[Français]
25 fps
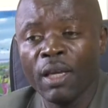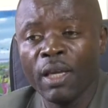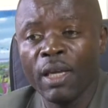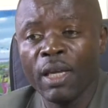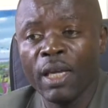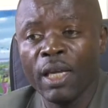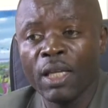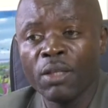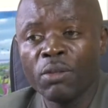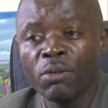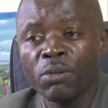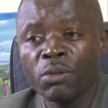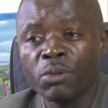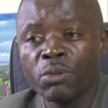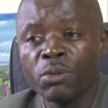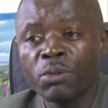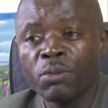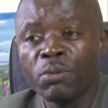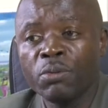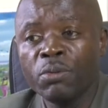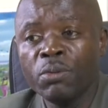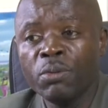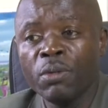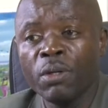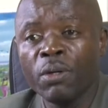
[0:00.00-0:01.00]
Et donc, du
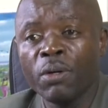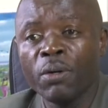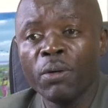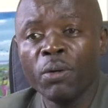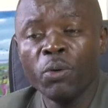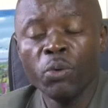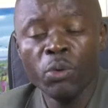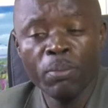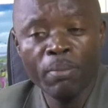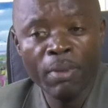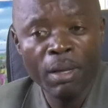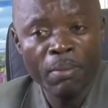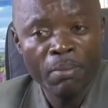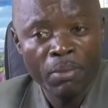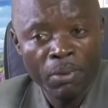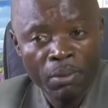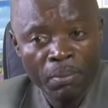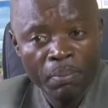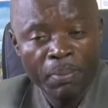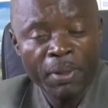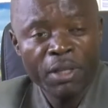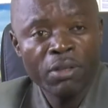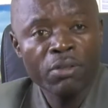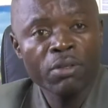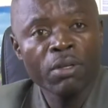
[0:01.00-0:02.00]
coup, euh, lui-même,
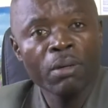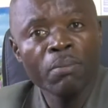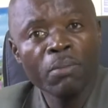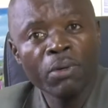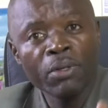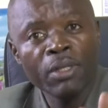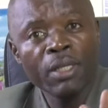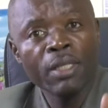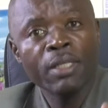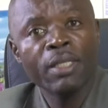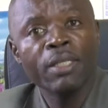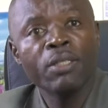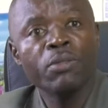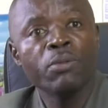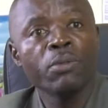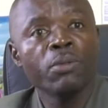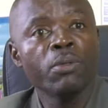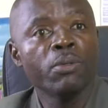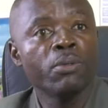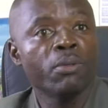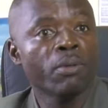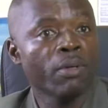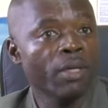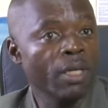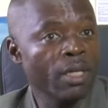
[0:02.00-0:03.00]
personnellement, il est issu
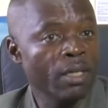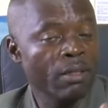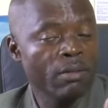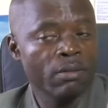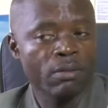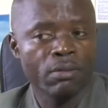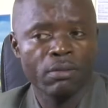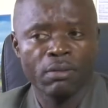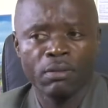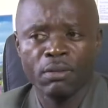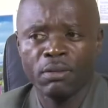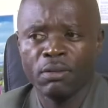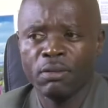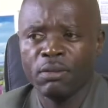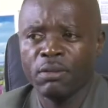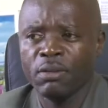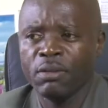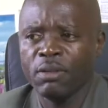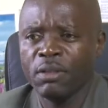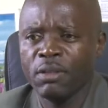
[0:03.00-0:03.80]
de terrain, euh,